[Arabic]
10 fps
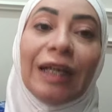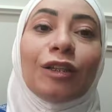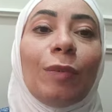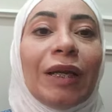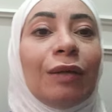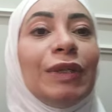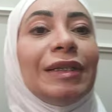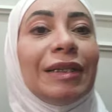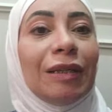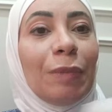طبعا لو
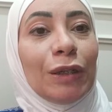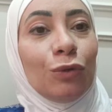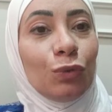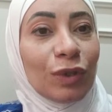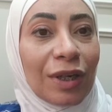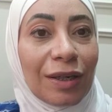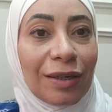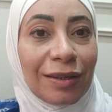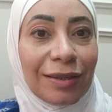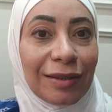انت بنوته
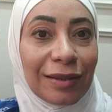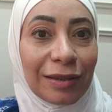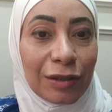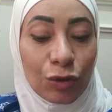آه،